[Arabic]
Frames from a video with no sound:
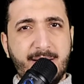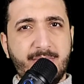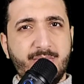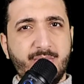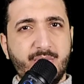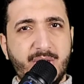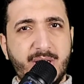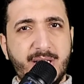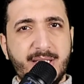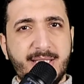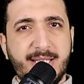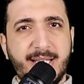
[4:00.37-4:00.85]
عن
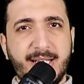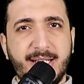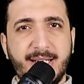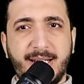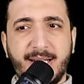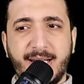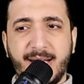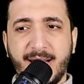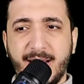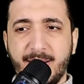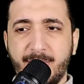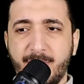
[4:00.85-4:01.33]
مسلسل
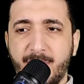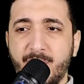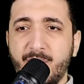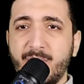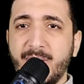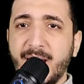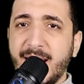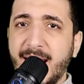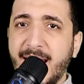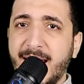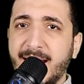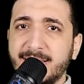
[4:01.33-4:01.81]
الهيبه
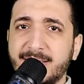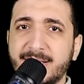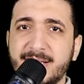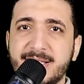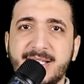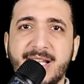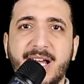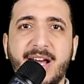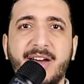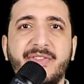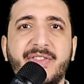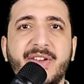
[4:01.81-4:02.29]
وكالعاده
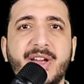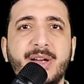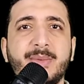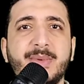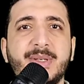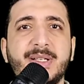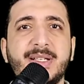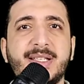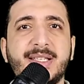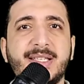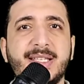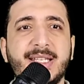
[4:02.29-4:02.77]
الصحفيه
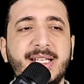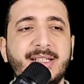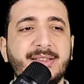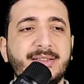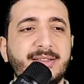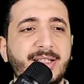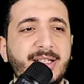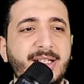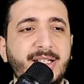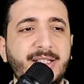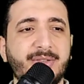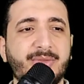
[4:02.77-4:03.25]
بيرسين
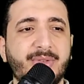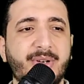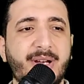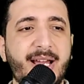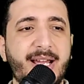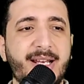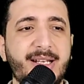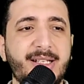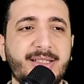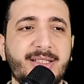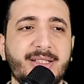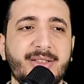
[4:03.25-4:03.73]
طلعت
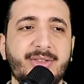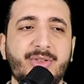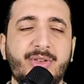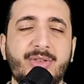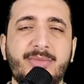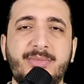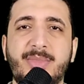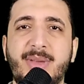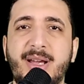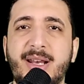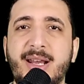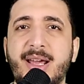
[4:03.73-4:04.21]
وقالت ان
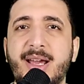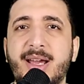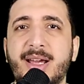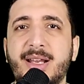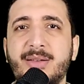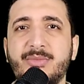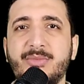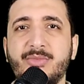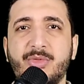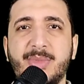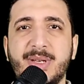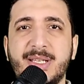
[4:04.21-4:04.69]
هما لا
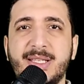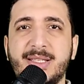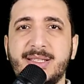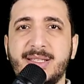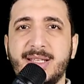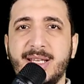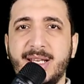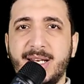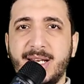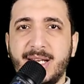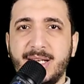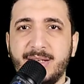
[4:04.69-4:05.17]

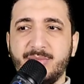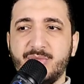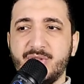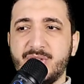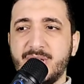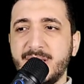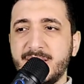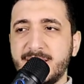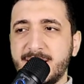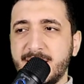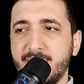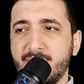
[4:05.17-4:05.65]
الممثل يعني
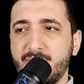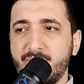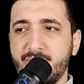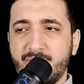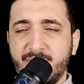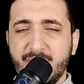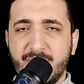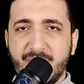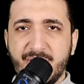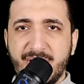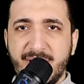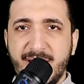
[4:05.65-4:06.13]
المسلسل
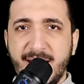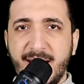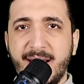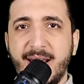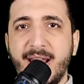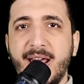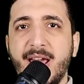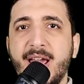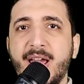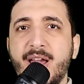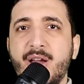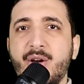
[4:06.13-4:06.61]
اوريجينال
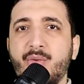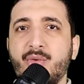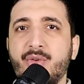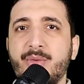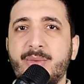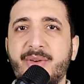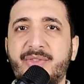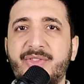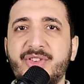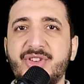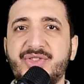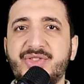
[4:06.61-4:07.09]

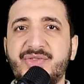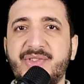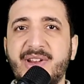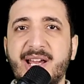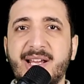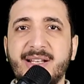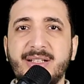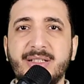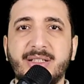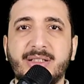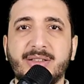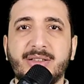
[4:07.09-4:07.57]
وما فيش فيه
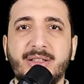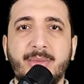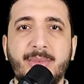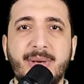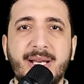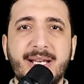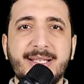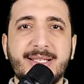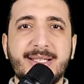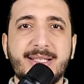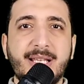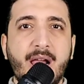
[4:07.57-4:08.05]
اي
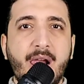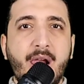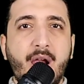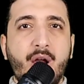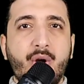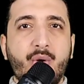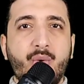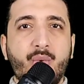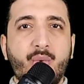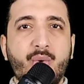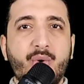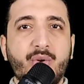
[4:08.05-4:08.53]
اقتباس
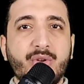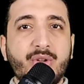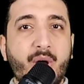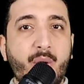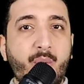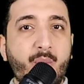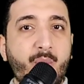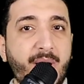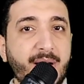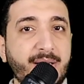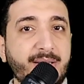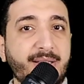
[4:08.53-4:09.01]

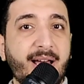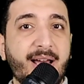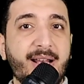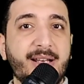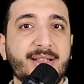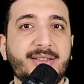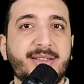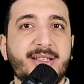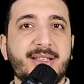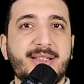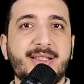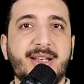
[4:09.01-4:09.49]
ودورت على
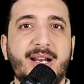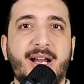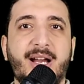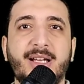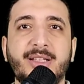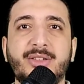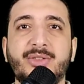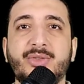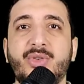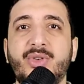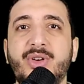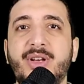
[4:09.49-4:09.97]

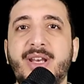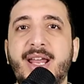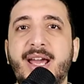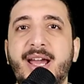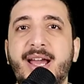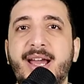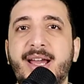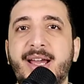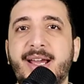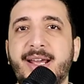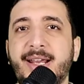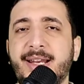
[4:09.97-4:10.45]
التصريحات
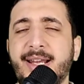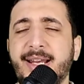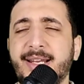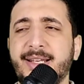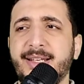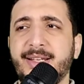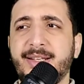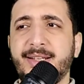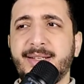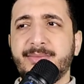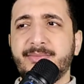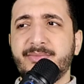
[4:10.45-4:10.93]
كلها
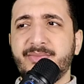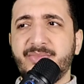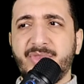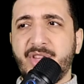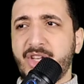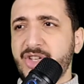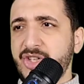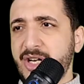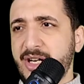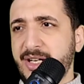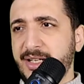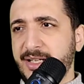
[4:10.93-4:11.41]
يعني
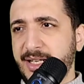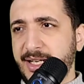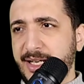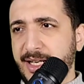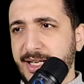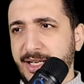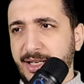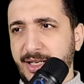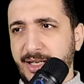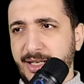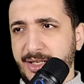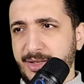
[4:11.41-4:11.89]
انتشر ان
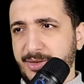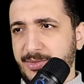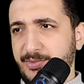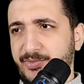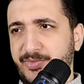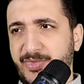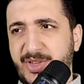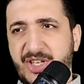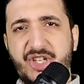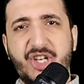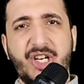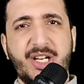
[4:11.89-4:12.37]

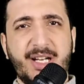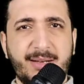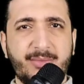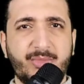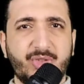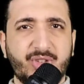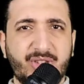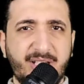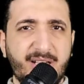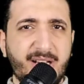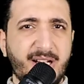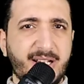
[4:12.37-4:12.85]
الشركه
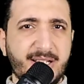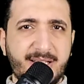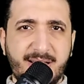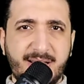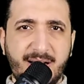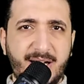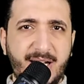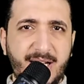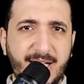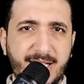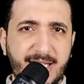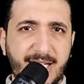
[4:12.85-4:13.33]
المنتجه
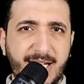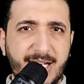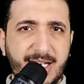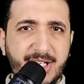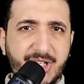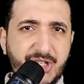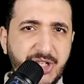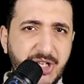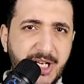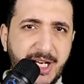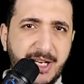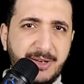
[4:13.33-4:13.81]
صرحت لكن
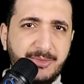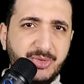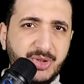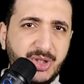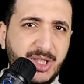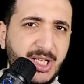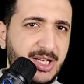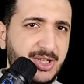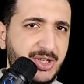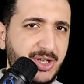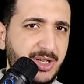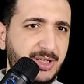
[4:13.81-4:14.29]
الشركه
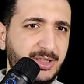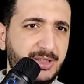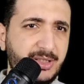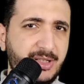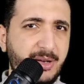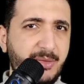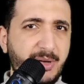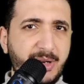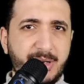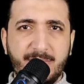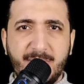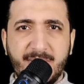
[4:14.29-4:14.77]
المنتجه شركه
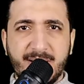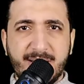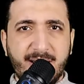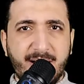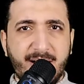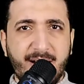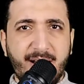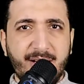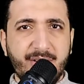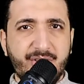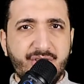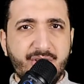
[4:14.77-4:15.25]
القمر ما
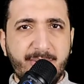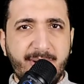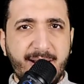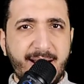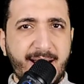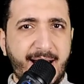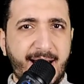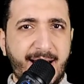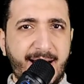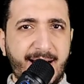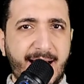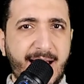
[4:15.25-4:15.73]
صرحتش
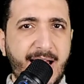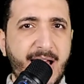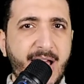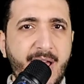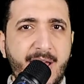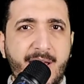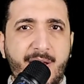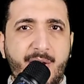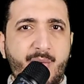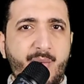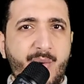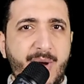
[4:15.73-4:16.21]
باي حاجه
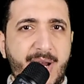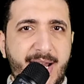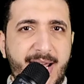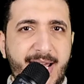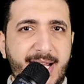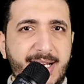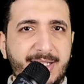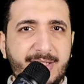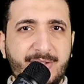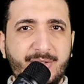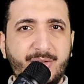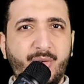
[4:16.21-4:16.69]
ولا
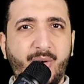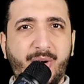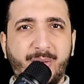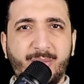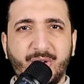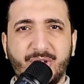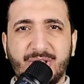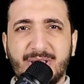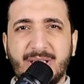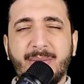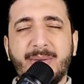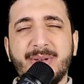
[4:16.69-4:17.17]
قالت ان هو
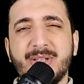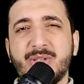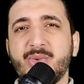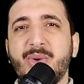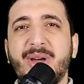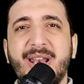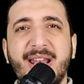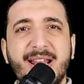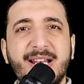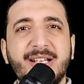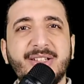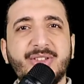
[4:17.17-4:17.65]
مقتبس
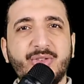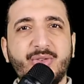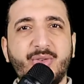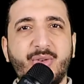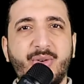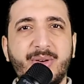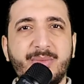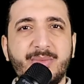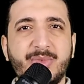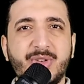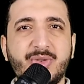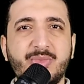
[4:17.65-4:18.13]
ولا قالت ان
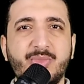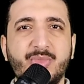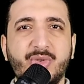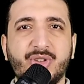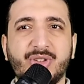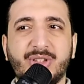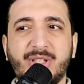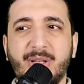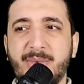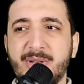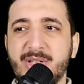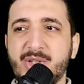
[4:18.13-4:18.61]
هو مش
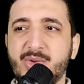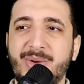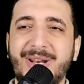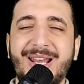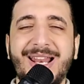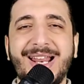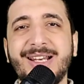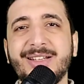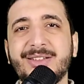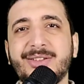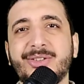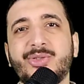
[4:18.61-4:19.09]
مقتبس
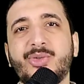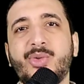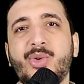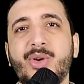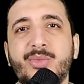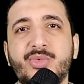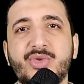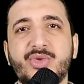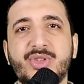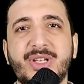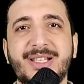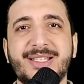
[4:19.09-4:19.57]
ولا قالت ان
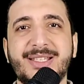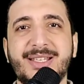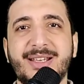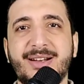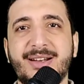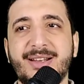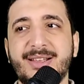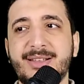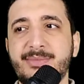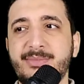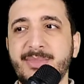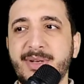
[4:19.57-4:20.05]
هو مسلسل
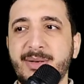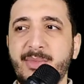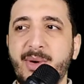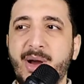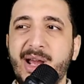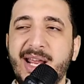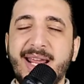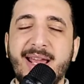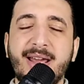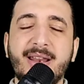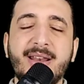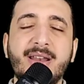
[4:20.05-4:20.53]
رسمي ما
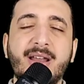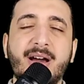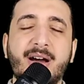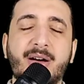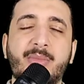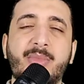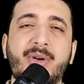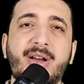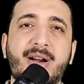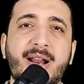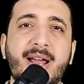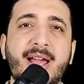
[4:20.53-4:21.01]
هي الا
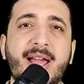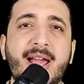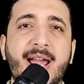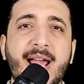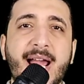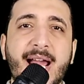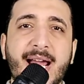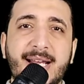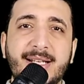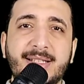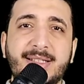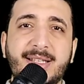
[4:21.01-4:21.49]
اخبار
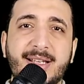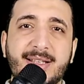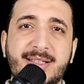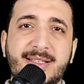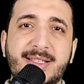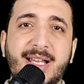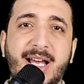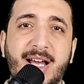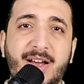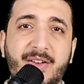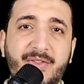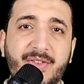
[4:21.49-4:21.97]
قالتها
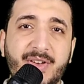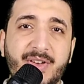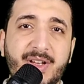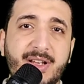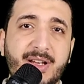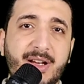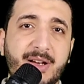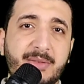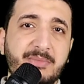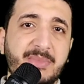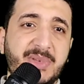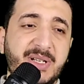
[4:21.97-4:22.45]

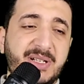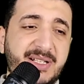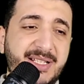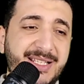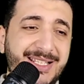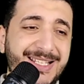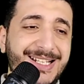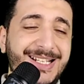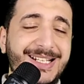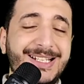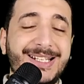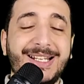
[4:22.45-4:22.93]
الصحفيه
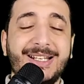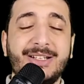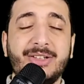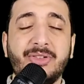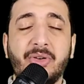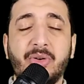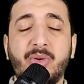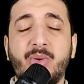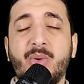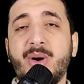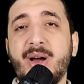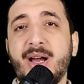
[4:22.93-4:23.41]
بيرسين ان
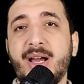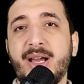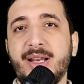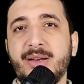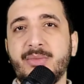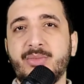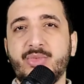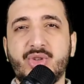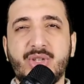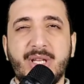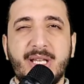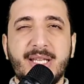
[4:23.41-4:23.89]
هو
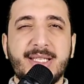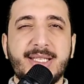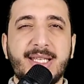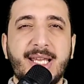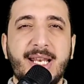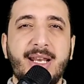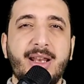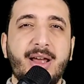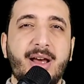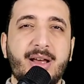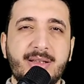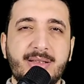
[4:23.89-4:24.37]

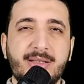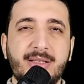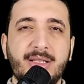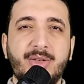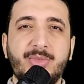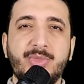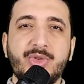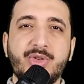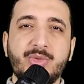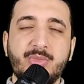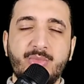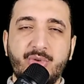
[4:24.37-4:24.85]
المسلسل اصلي
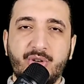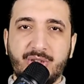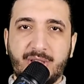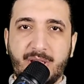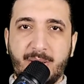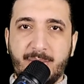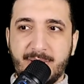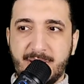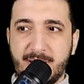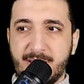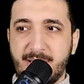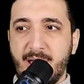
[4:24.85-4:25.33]
مش
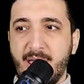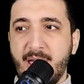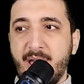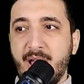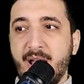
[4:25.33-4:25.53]
مقتبس